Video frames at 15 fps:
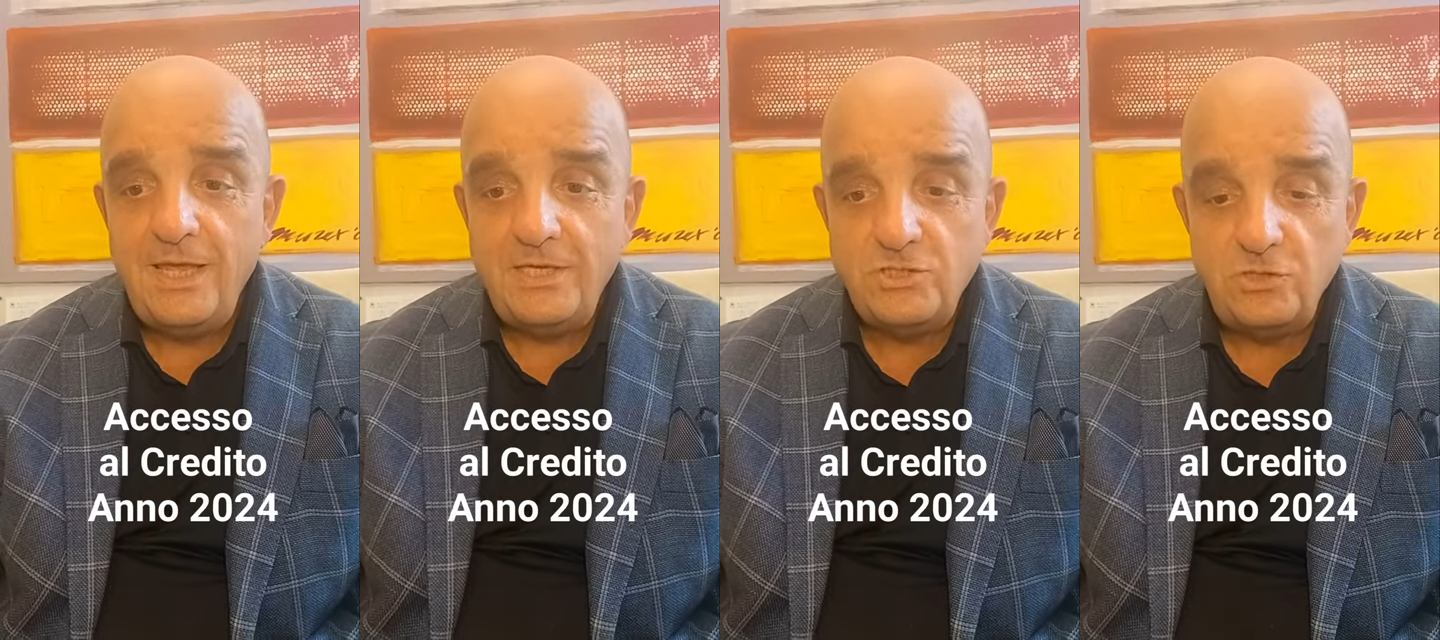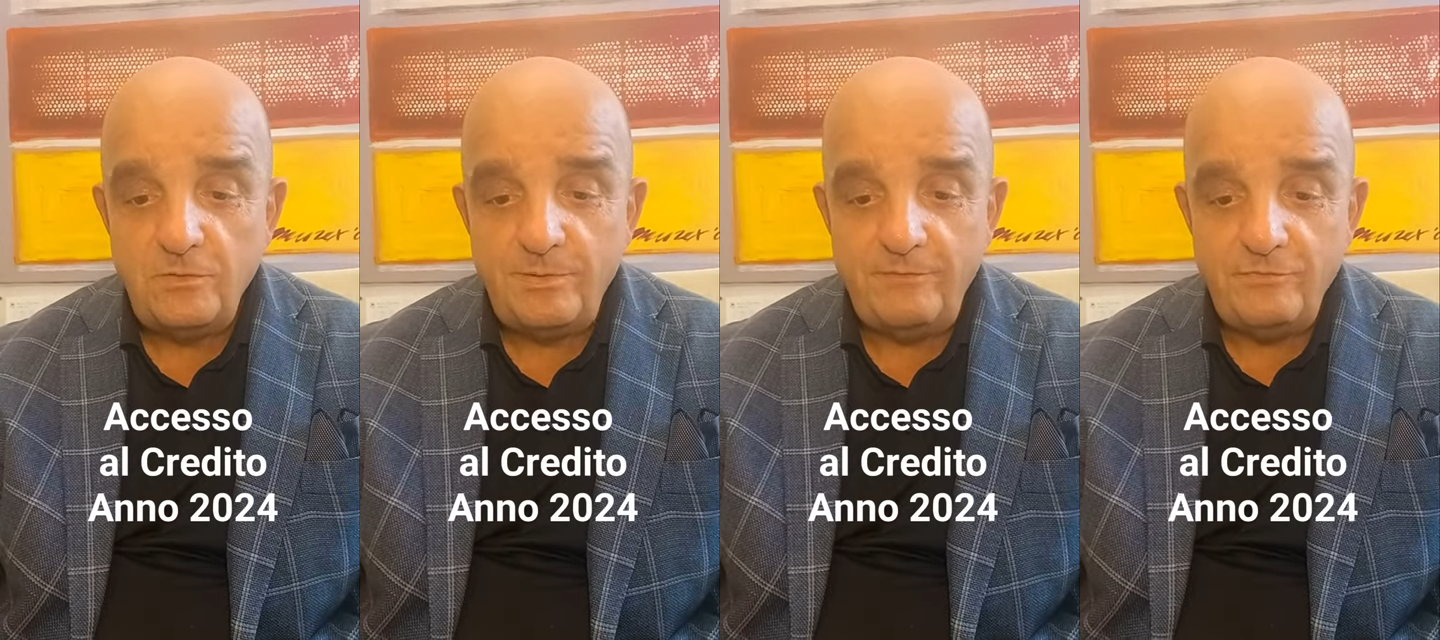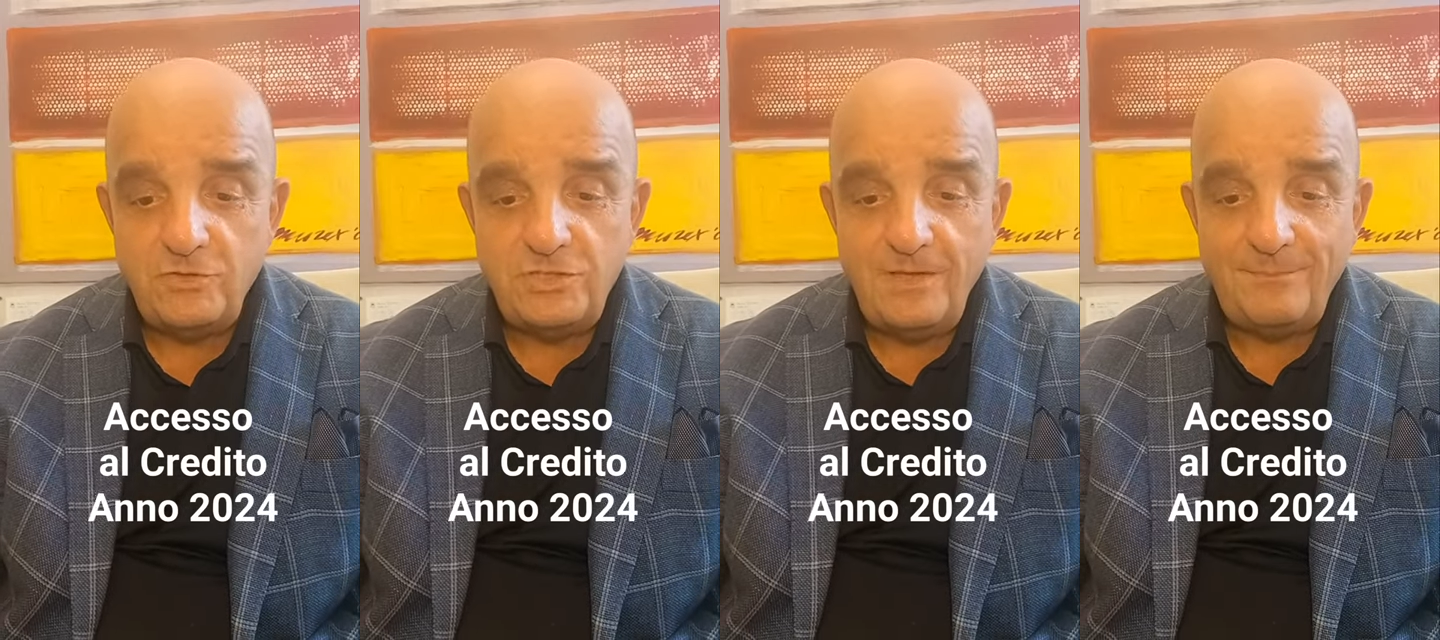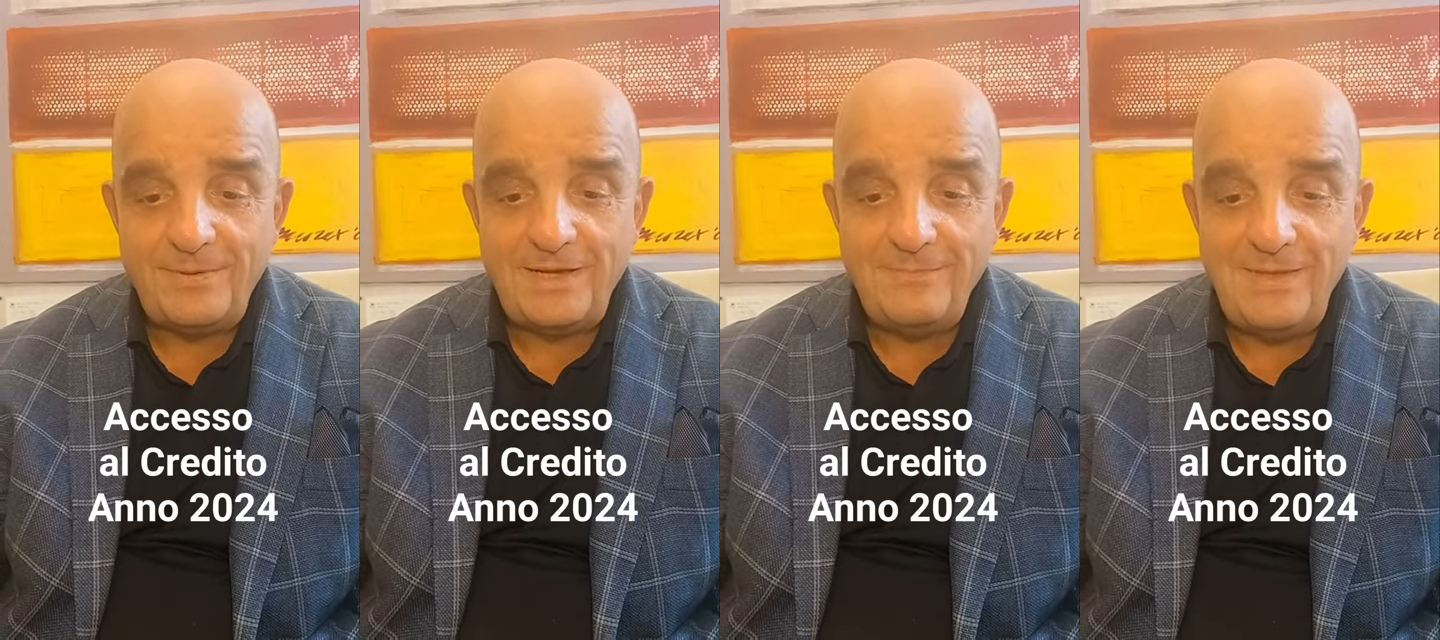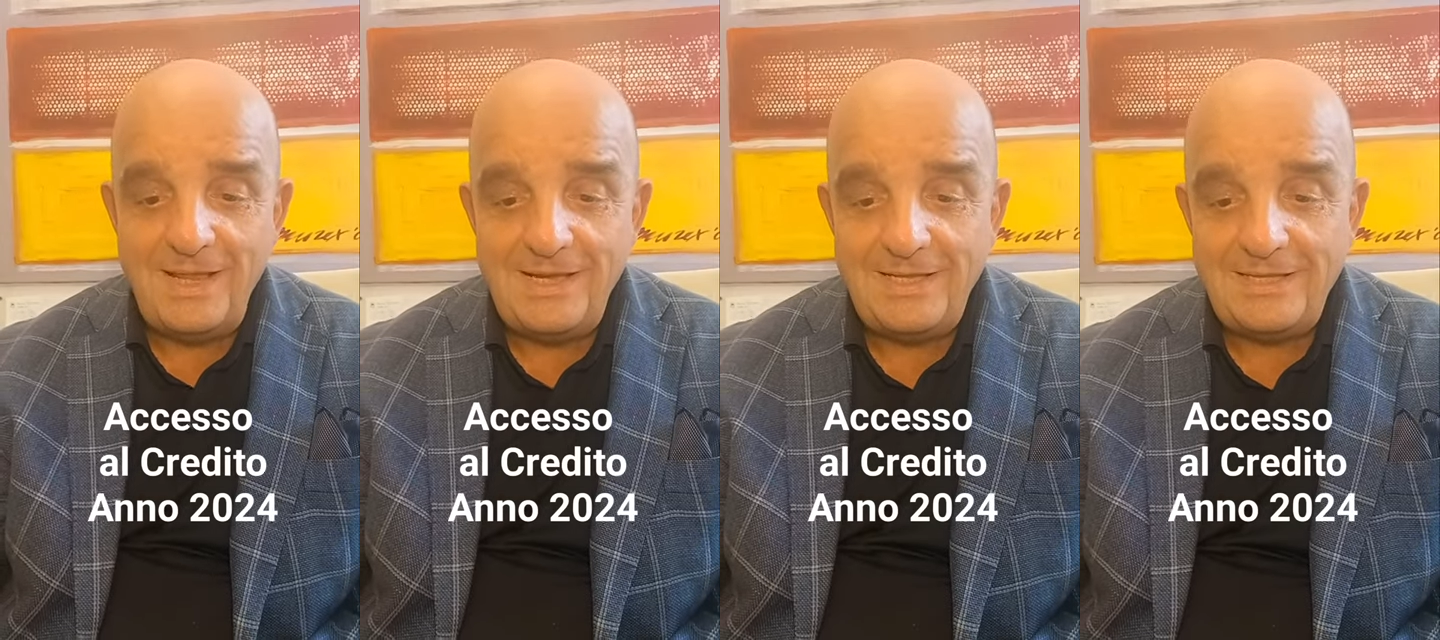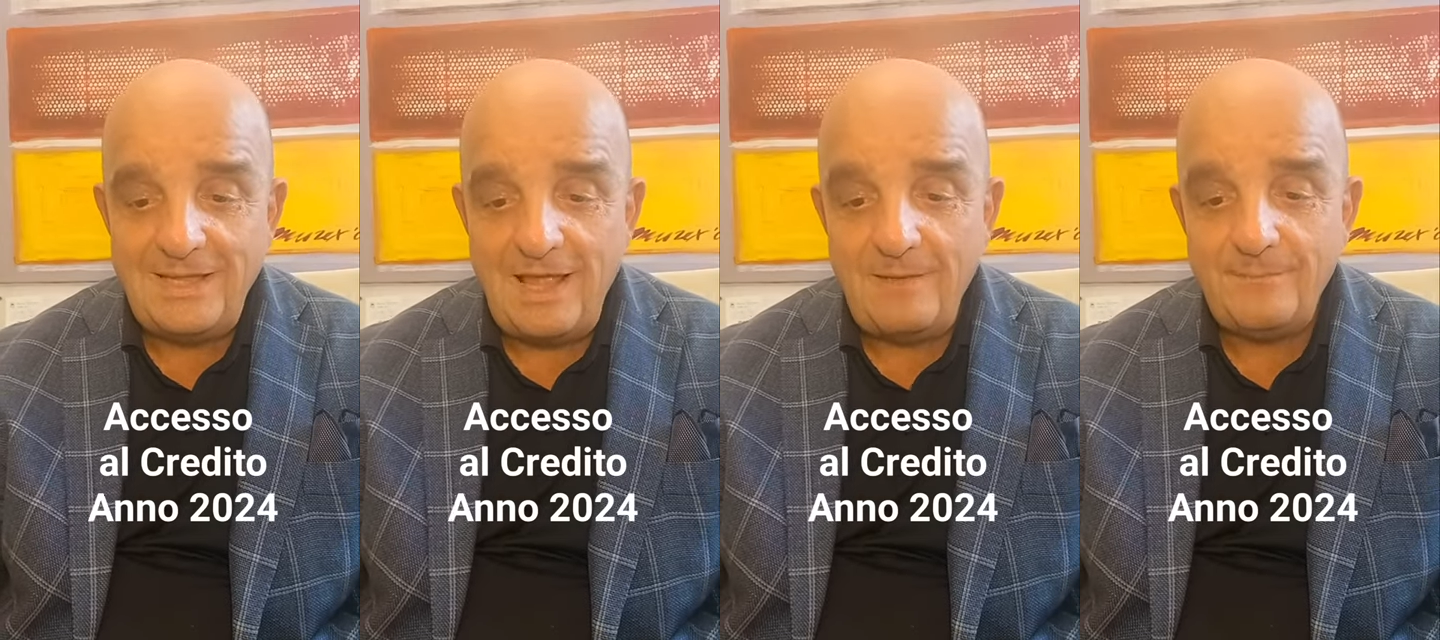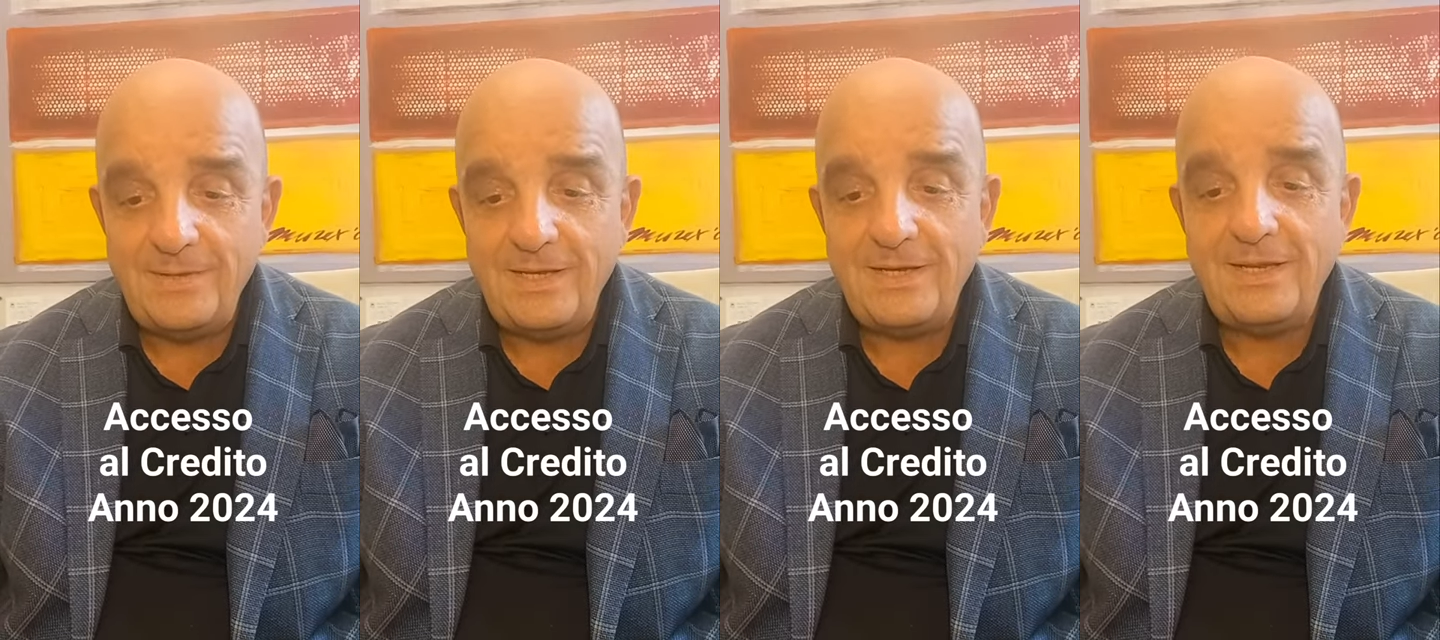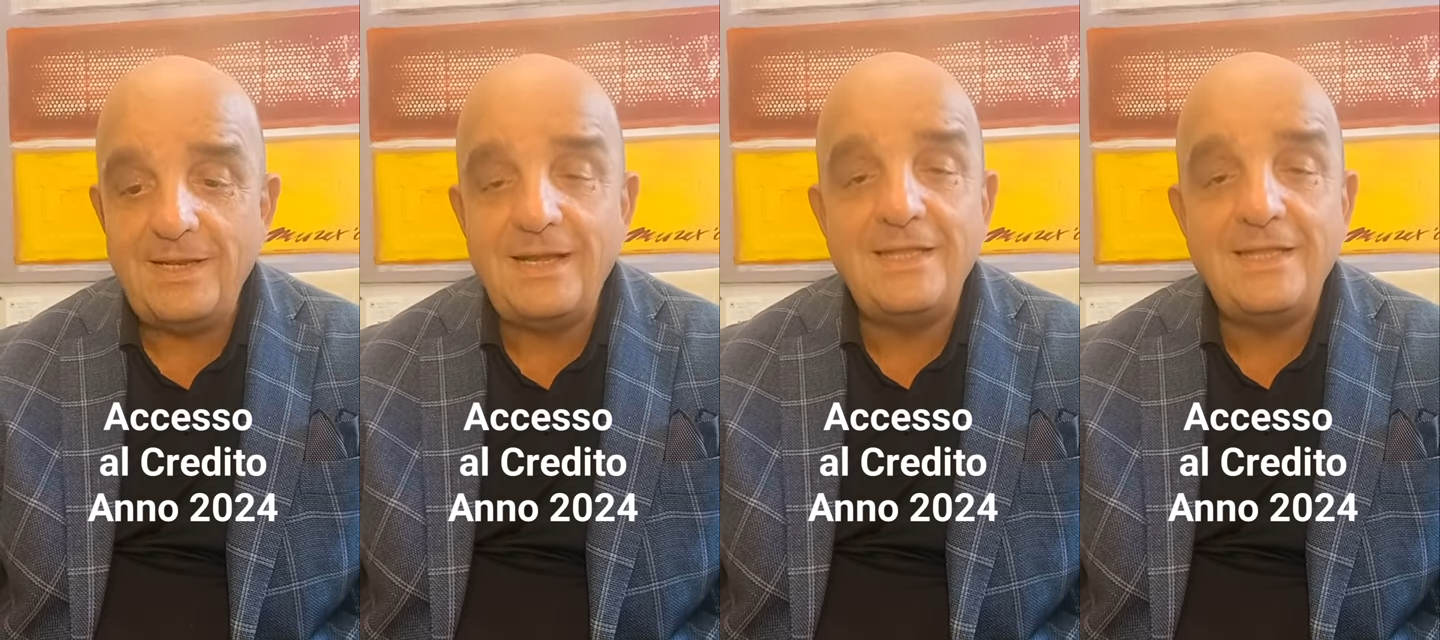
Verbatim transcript: Sono previste premialità per il